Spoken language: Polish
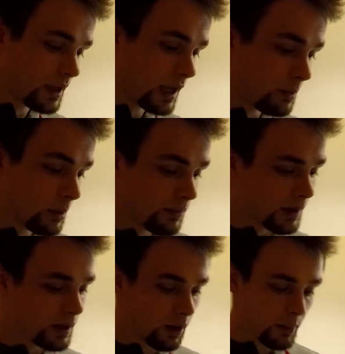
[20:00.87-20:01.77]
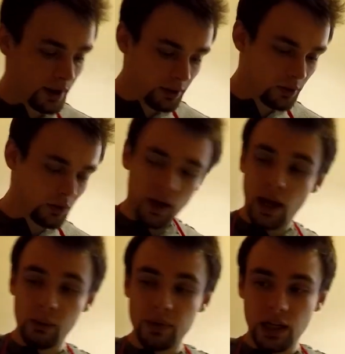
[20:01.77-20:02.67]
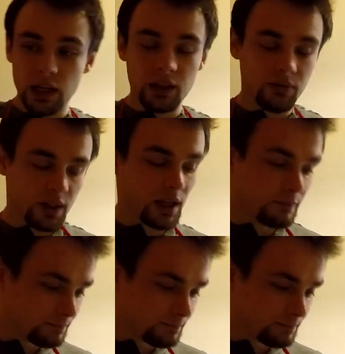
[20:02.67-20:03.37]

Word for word: Daj im chwilę, dobra, to ja im daję chwilę.